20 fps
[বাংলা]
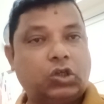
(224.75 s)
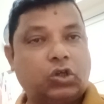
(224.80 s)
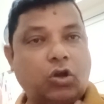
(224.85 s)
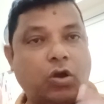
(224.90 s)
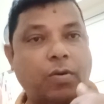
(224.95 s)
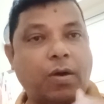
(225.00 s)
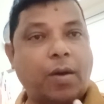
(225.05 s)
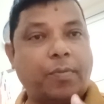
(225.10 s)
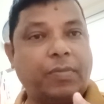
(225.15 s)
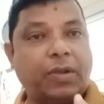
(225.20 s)

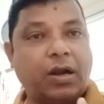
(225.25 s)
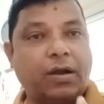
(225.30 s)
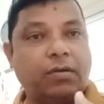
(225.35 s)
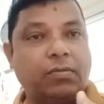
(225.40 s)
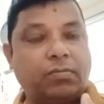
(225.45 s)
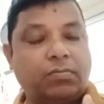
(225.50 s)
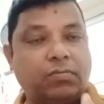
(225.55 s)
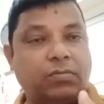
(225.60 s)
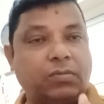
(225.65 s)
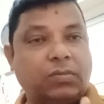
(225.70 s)
সব আমরা
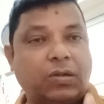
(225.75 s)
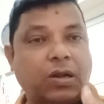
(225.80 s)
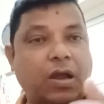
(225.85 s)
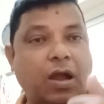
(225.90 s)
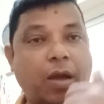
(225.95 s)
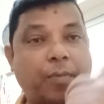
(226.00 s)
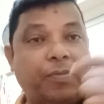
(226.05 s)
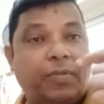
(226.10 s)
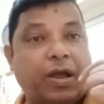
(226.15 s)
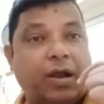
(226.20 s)

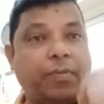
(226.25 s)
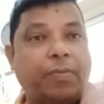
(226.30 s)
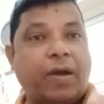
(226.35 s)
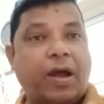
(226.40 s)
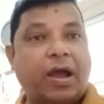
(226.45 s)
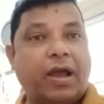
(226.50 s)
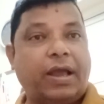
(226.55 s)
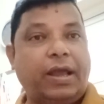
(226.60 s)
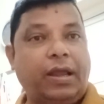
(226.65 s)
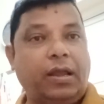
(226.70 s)
আমরার
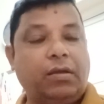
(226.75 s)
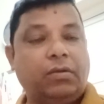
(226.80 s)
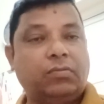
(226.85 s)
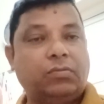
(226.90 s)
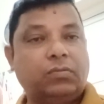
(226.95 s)
ভাই